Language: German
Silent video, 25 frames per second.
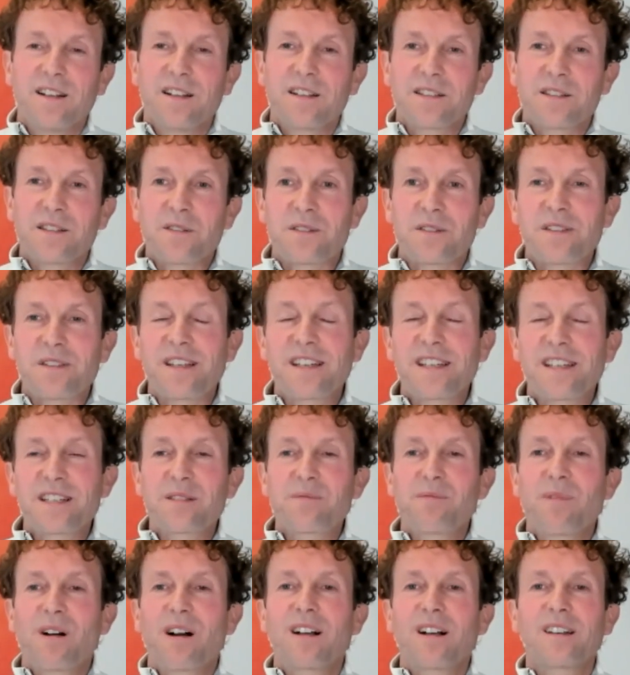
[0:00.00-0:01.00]
So
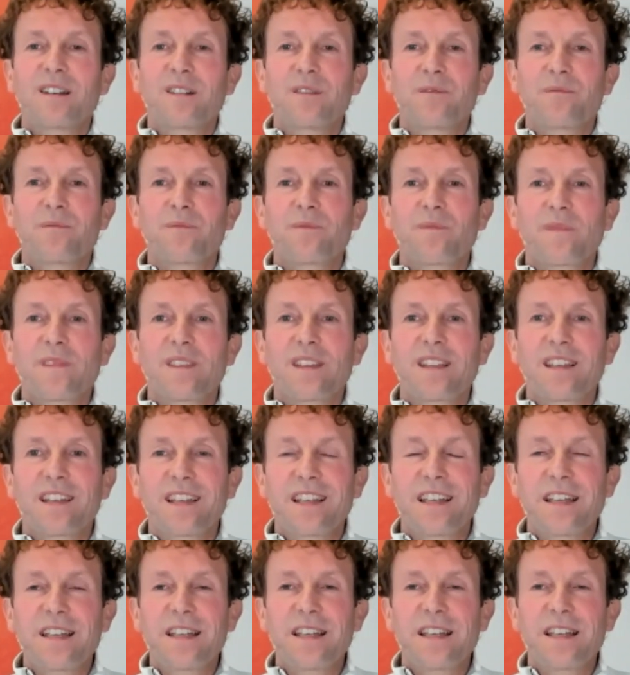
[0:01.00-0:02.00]
zuerst mal,
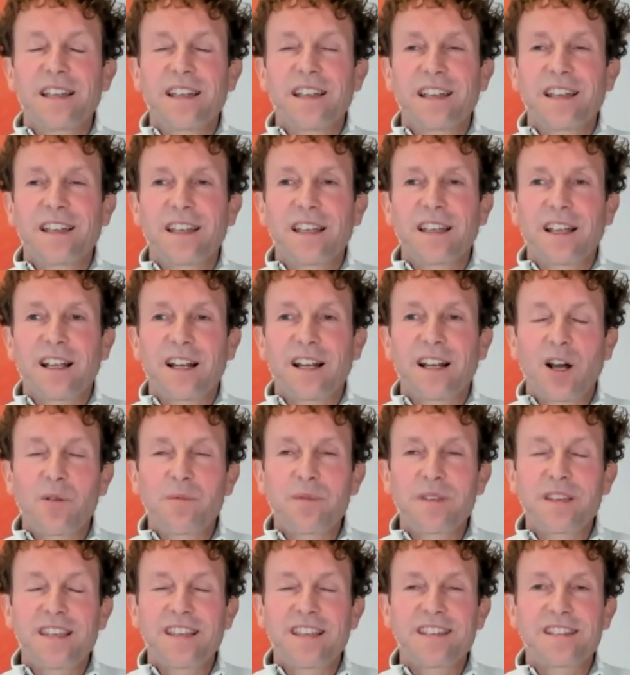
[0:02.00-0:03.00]

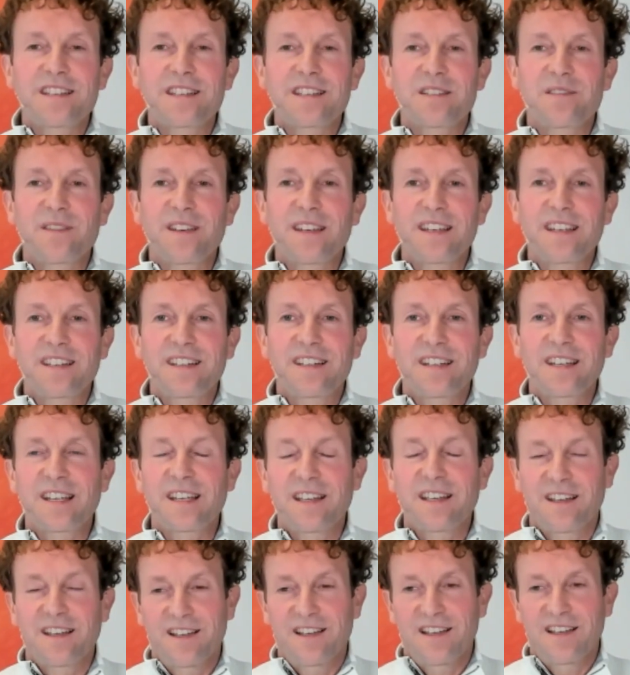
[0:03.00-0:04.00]
glaube ich, ist es
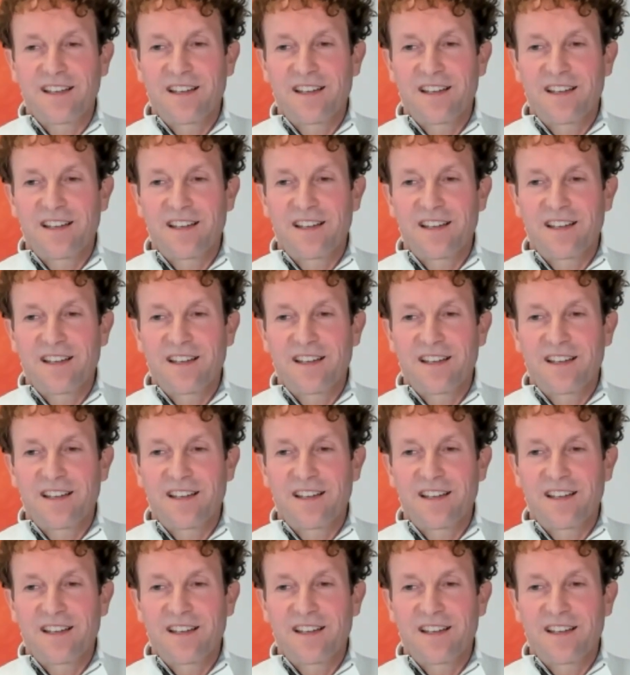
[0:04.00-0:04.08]
wichtig,